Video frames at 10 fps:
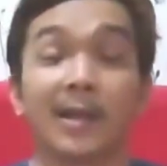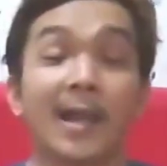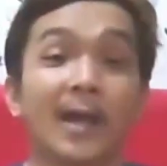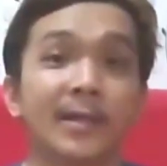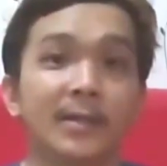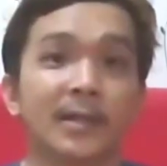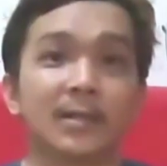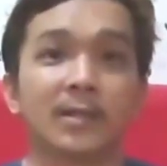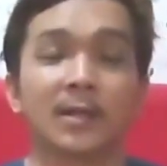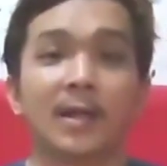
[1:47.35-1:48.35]
lain ya
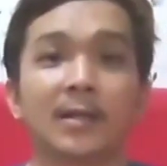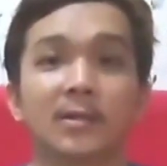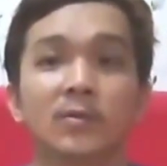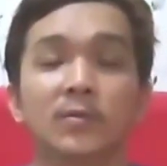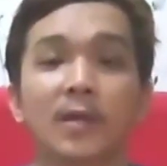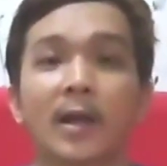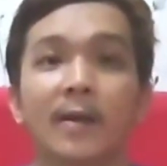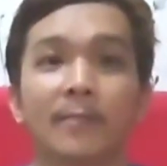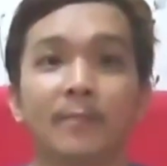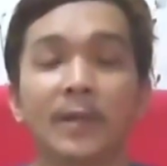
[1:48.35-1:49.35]
tergantung
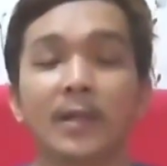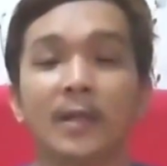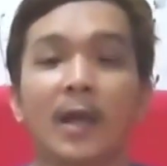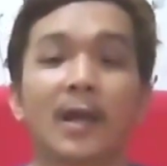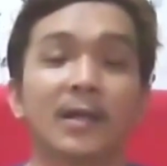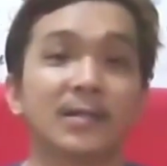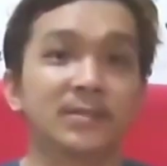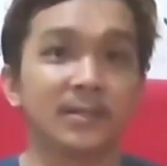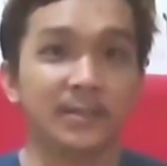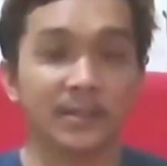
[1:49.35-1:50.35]
HP akan
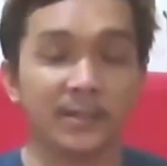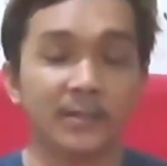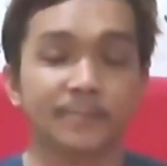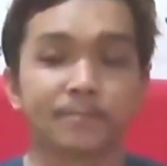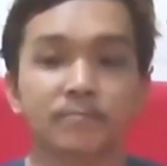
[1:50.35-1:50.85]
sendiri